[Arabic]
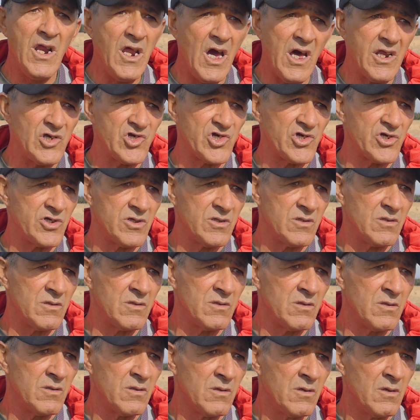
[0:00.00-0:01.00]
نعرفش
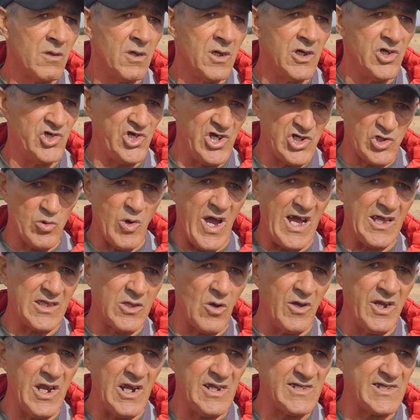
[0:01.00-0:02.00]
يجيش واحد
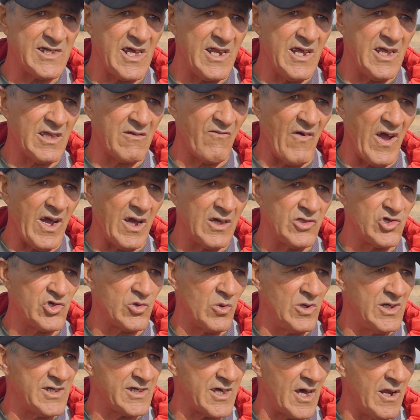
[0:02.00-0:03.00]
تو انا لساني يتفقد
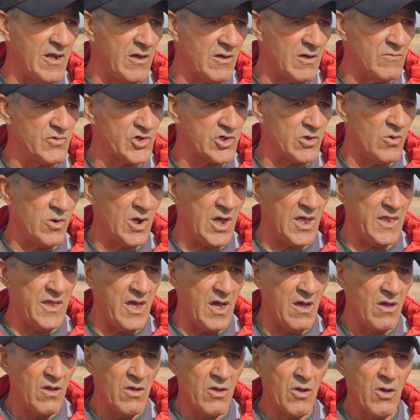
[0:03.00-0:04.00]
شنو اللي صار لكم شنو
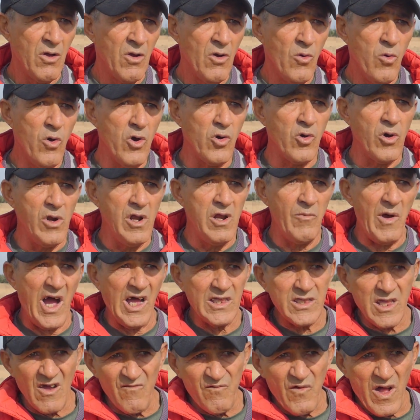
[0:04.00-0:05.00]
كذا والكلهم
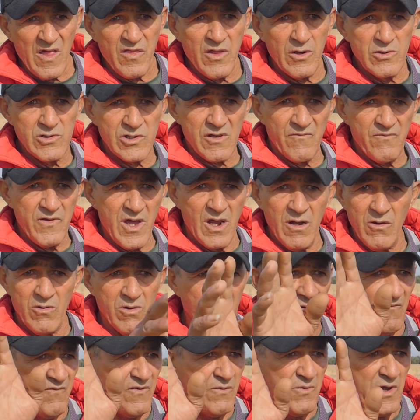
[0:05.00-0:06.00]
حتى فاضل وسفيان
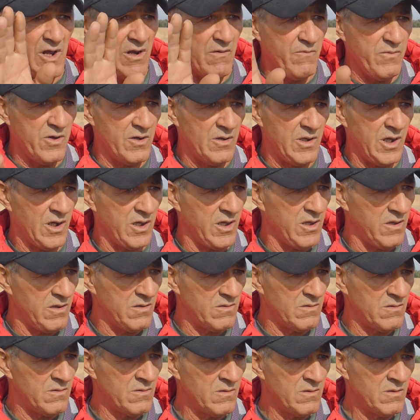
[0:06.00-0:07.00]
الكلهم في بينهم بين الحكايه
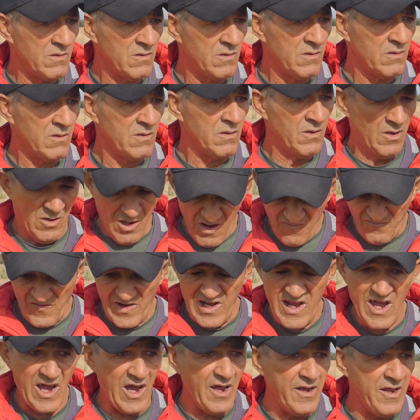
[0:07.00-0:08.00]
فهو
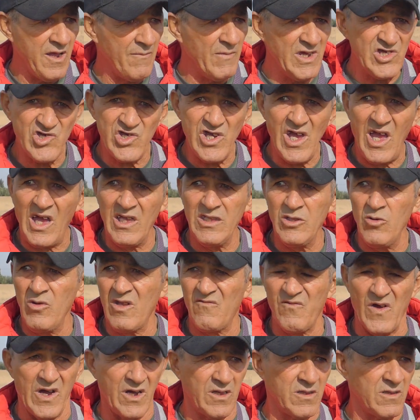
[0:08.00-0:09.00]
فلاحانيه ما يجي حد
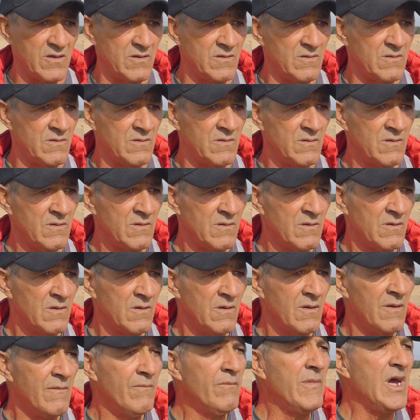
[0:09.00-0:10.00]
ويتفقد
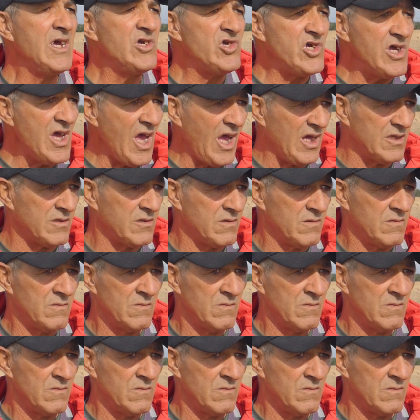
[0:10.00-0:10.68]
ما يجي حد